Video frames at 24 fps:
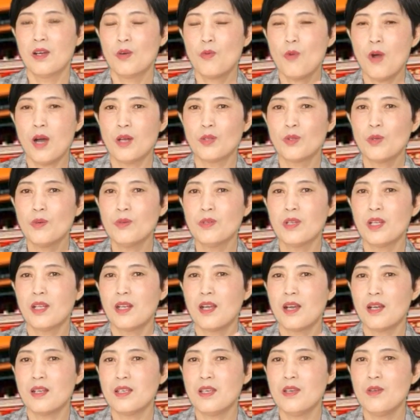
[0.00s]
广东的
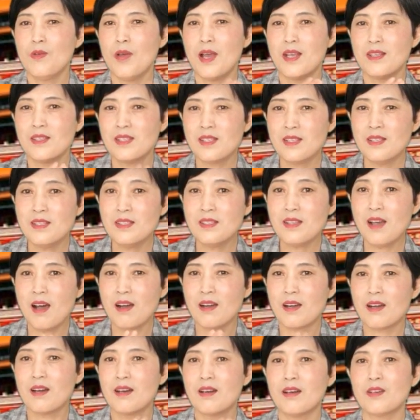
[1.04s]
那个医院心
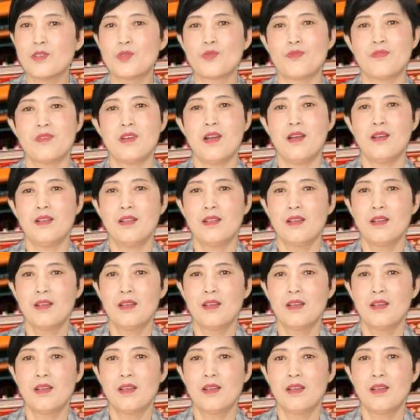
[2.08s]
脏科主任，